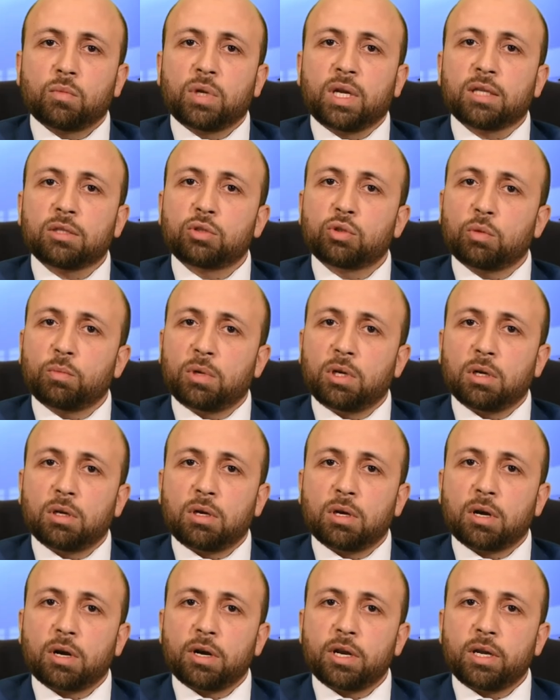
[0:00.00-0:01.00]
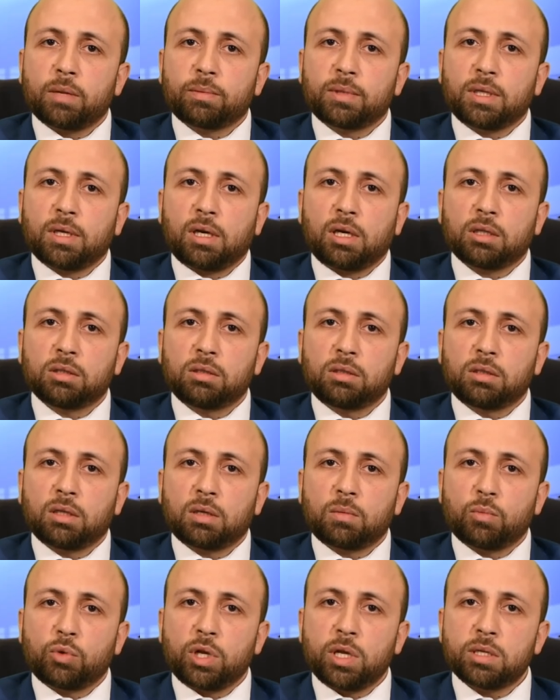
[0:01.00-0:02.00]
كان سمك القرنيه بتاع
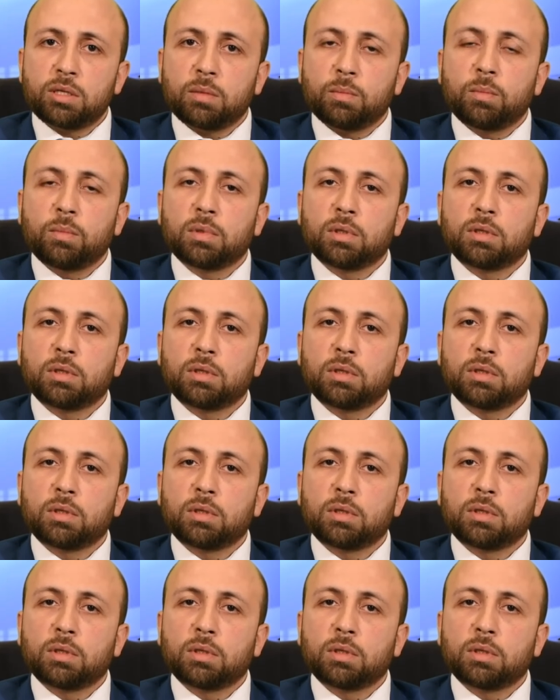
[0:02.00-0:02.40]
حضرتك مناسب